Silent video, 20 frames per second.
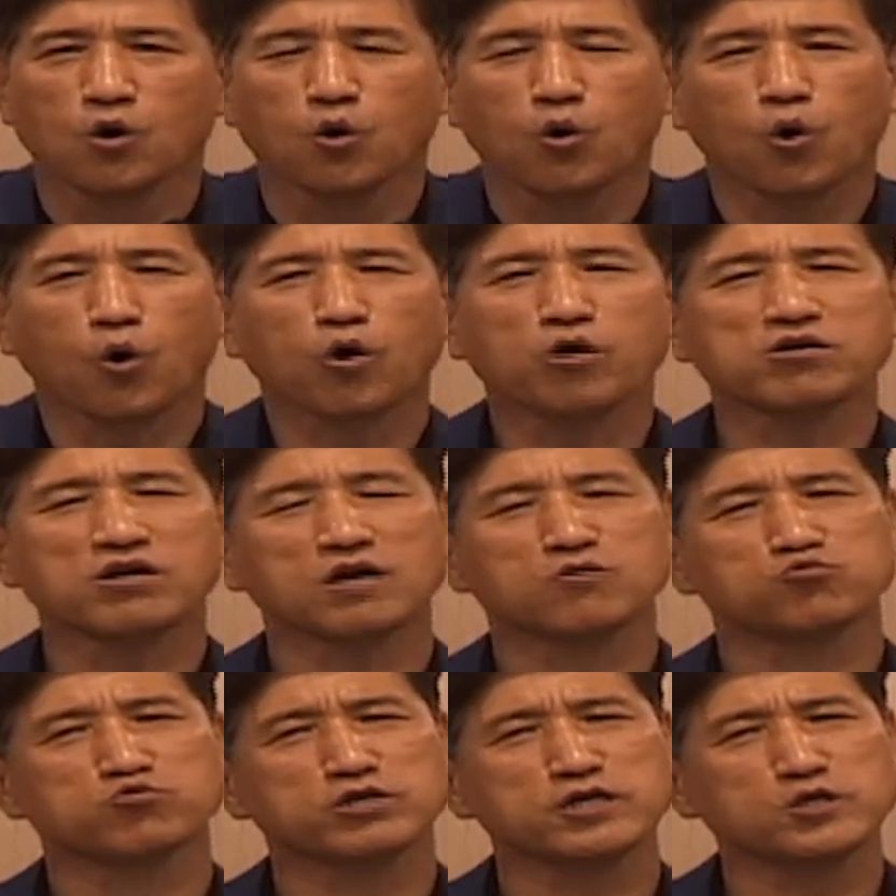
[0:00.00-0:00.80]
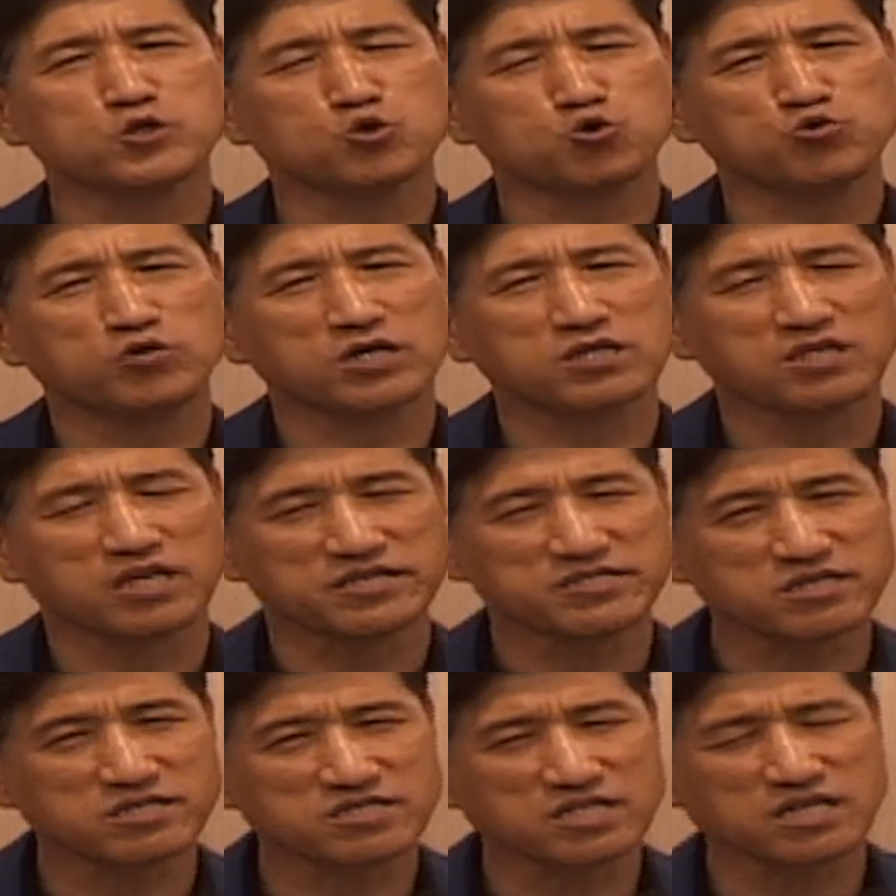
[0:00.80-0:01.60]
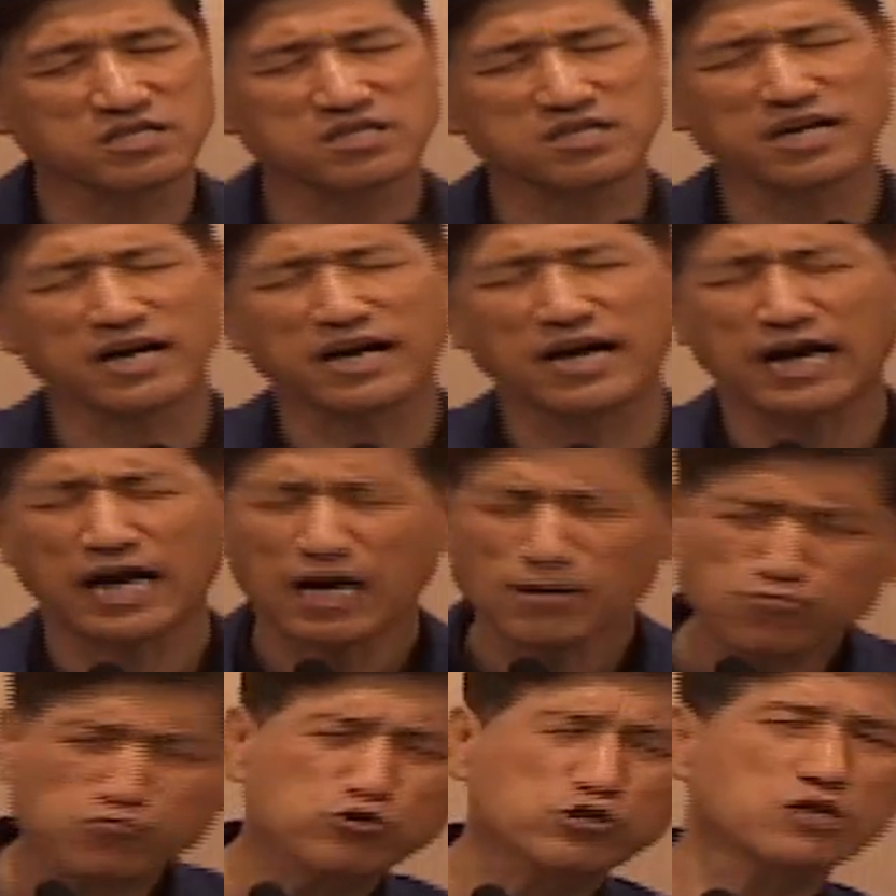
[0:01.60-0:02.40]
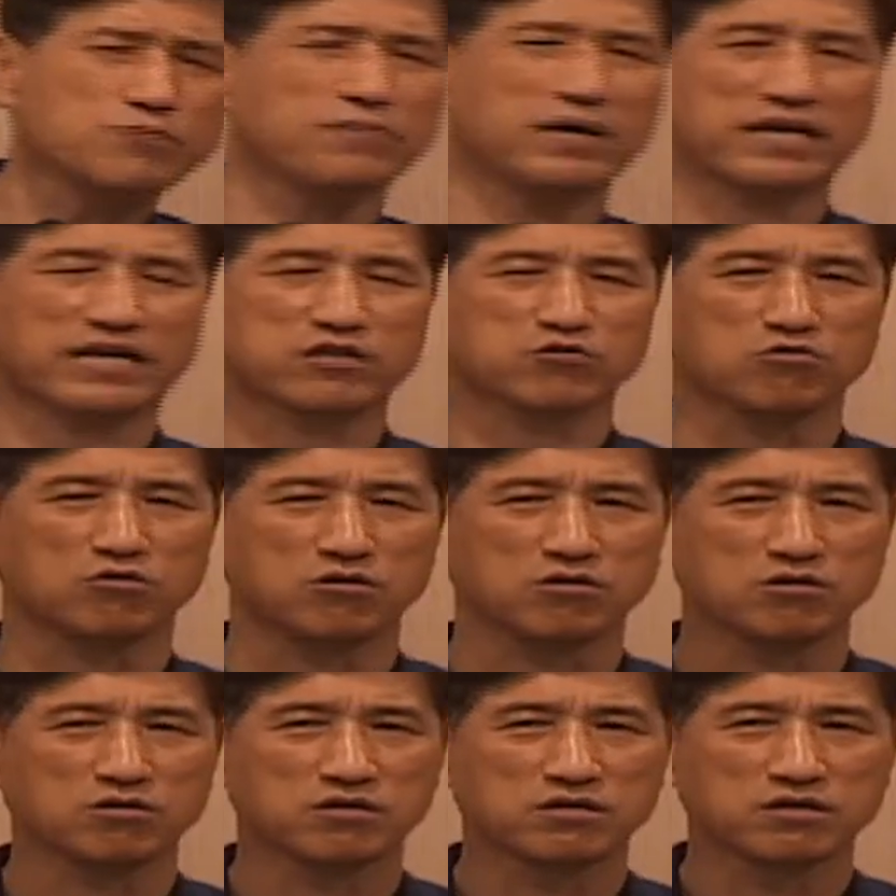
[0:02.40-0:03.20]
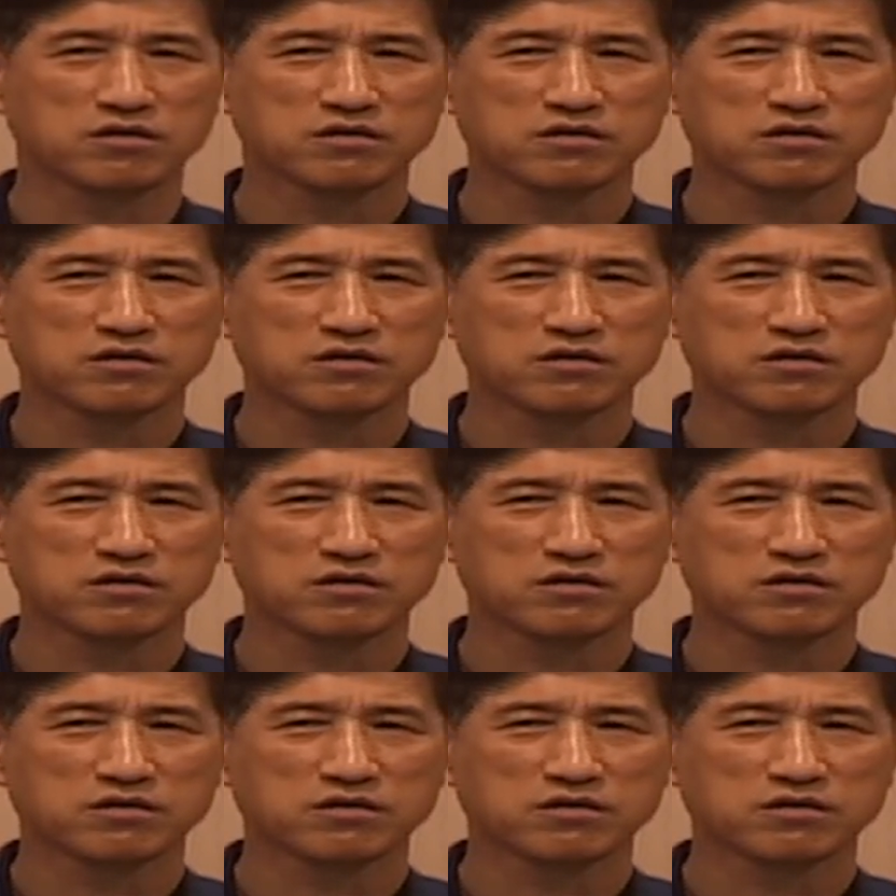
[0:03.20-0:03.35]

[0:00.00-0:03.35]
오늘 우리 주위에 대적자들이 아무리 많아도